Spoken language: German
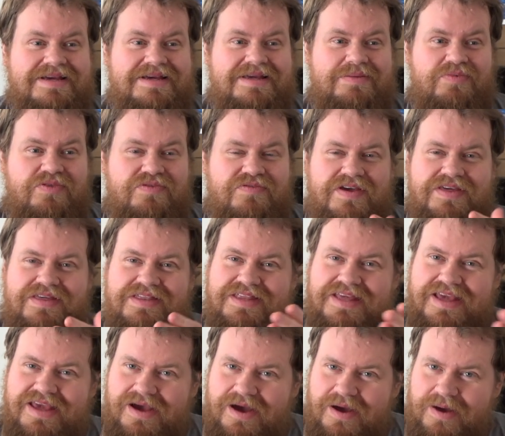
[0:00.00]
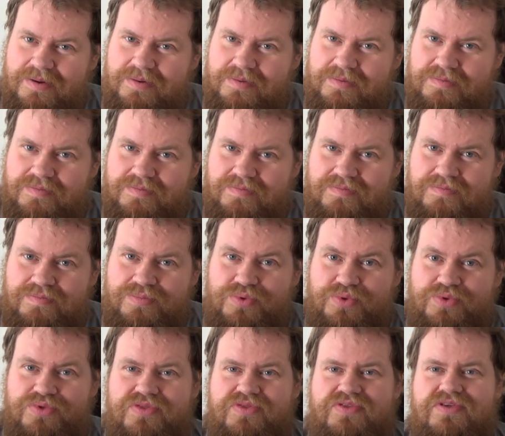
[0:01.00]
gibt es welche, die eher
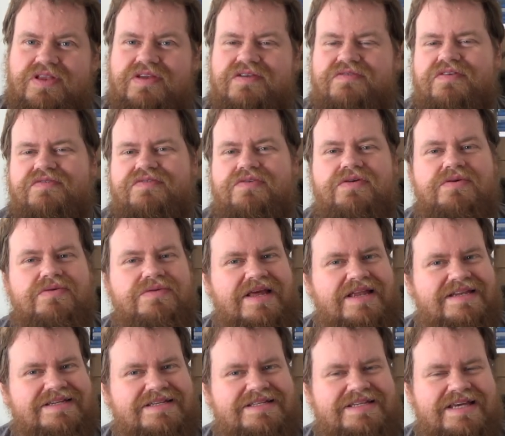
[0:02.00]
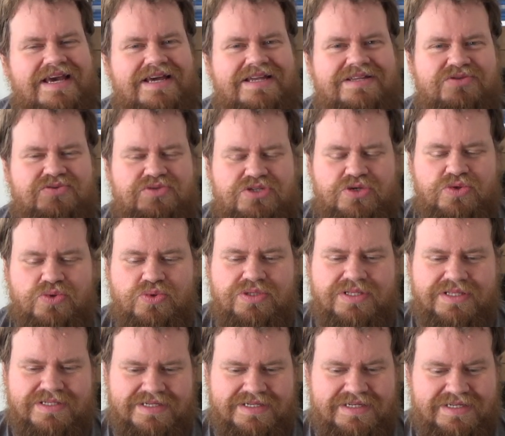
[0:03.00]
böse Ziele verfolgen und andere, die eher so die
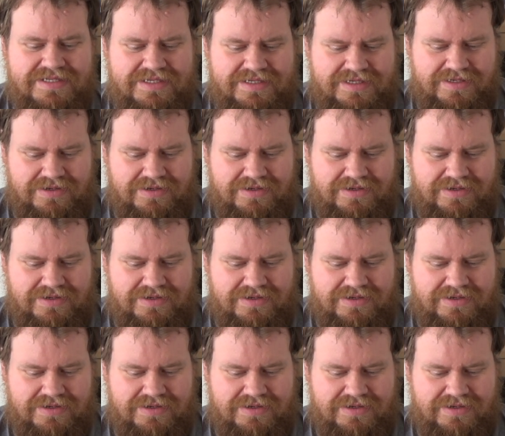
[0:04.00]
Guten sind.